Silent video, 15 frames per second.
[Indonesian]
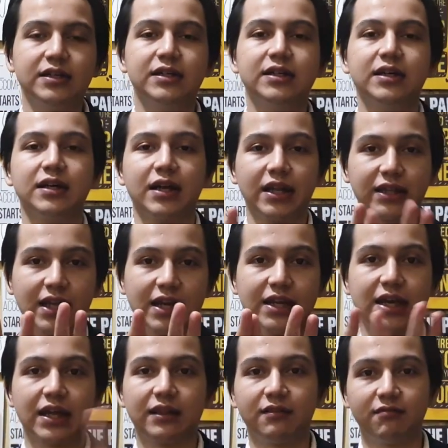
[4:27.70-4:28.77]
uh, kita
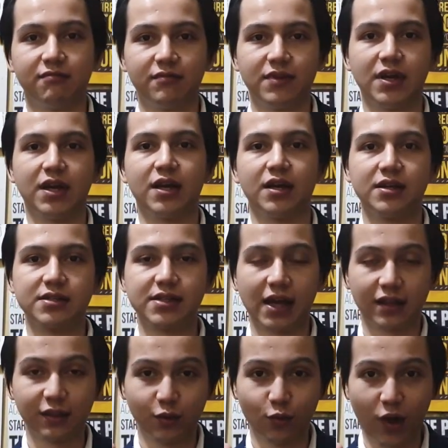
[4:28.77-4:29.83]
lihat uh,
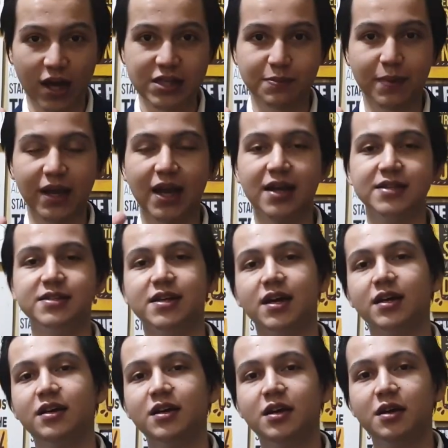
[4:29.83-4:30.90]
satu aspek
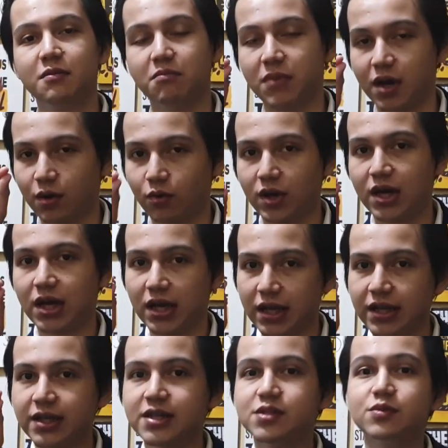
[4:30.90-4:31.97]
aja bahwa
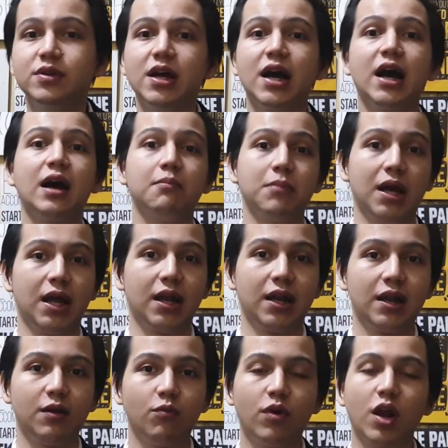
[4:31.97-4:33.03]
ini sudah aman.
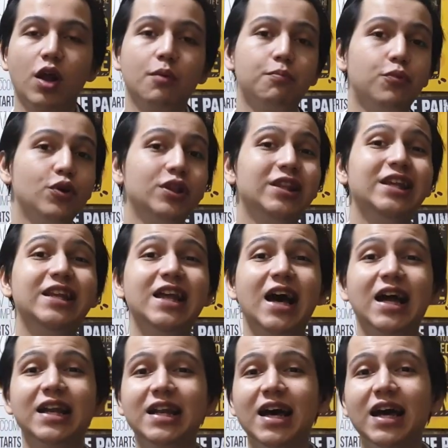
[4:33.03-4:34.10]
Walaupun
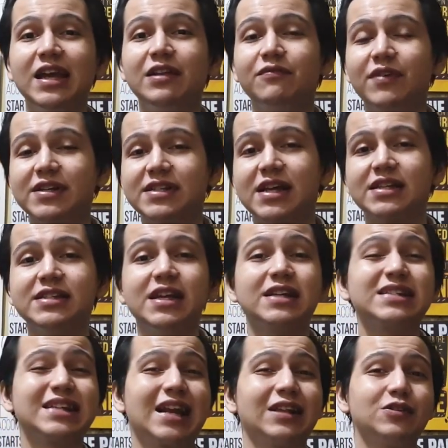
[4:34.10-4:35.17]
tidak ada investasi
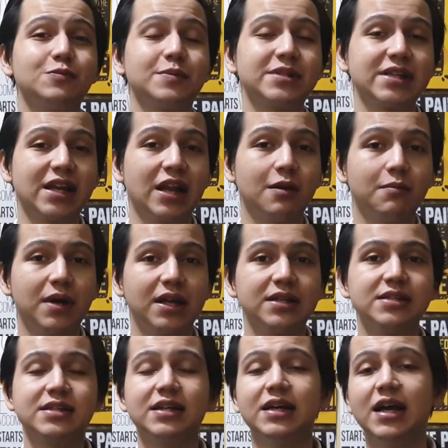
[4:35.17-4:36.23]
yang 100% aman.
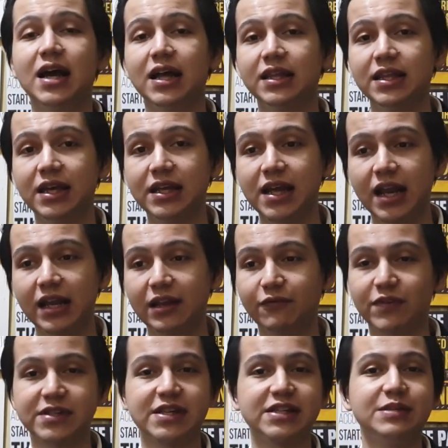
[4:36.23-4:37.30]
Seenggaknya dari
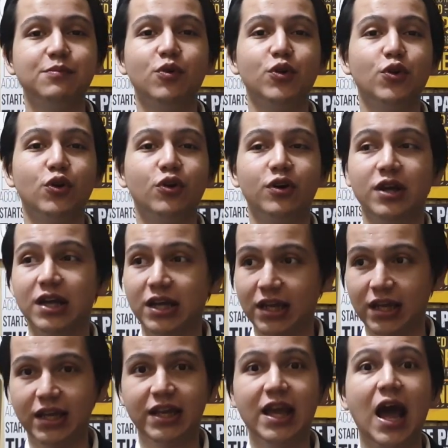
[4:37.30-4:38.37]
investasi bodong
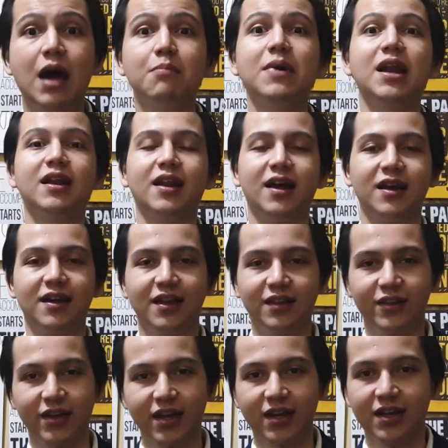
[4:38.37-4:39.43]
ini aman lah
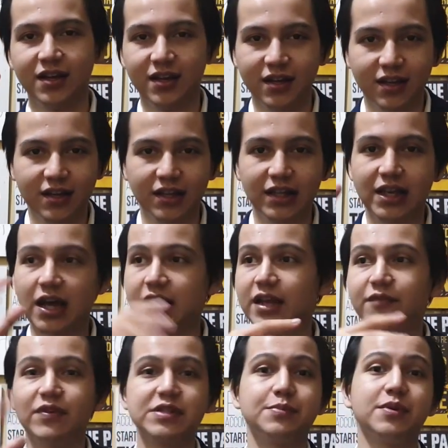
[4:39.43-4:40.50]
gitu ya. Tidak ada
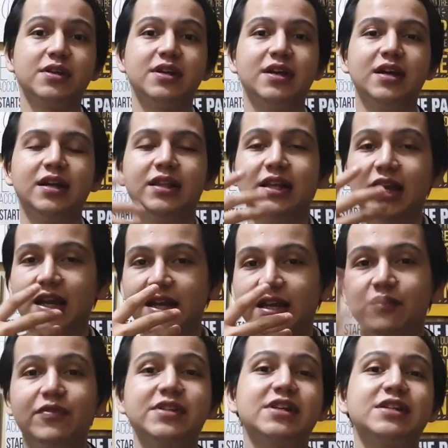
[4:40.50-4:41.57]
invest eh, tidak ada
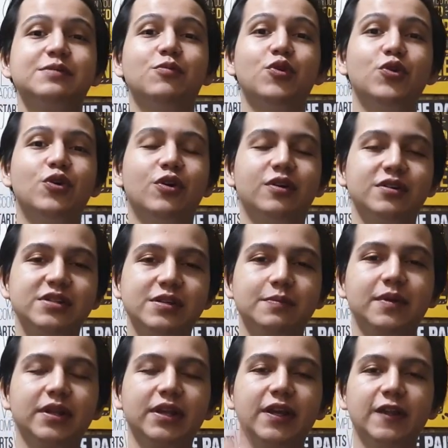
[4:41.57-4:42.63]
investasi bodong
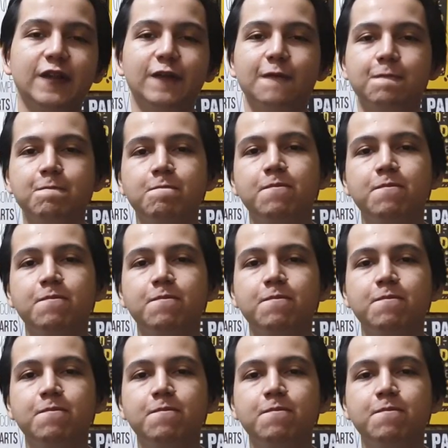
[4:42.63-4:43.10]
seperti itu.